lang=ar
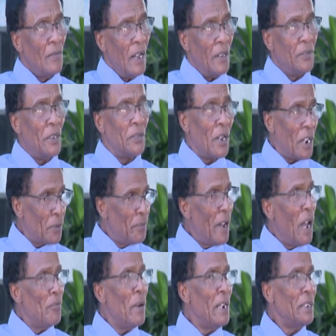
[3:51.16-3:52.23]
اديت اربع
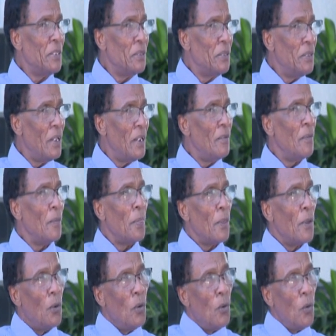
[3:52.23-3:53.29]
اعمال جديده
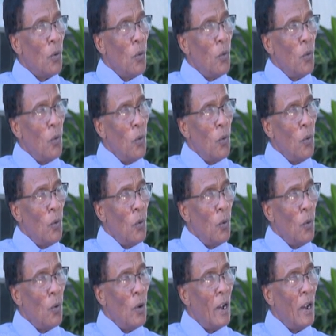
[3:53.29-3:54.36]
نعم
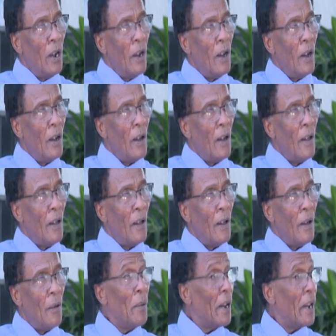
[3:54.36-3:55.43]

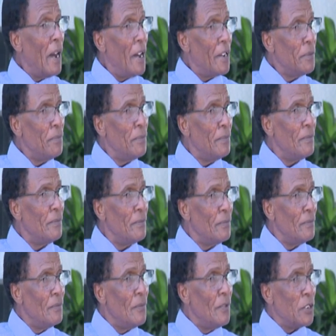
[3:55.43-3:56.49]
ومكارم
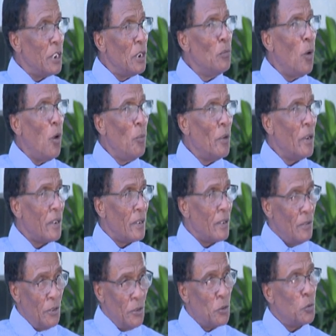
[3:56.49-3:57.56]
كلمة عمر
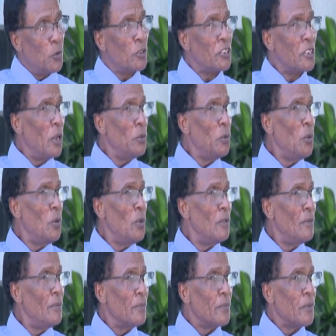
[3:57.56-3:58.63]
للدكتور شادول
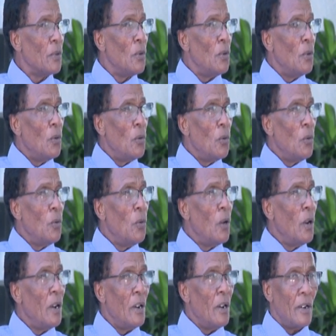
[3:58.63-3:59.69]
نعم
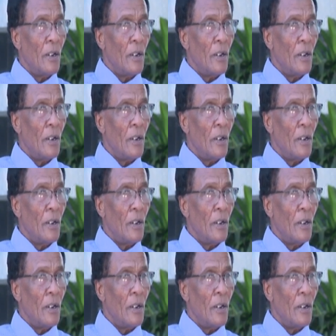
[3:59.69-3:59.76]
و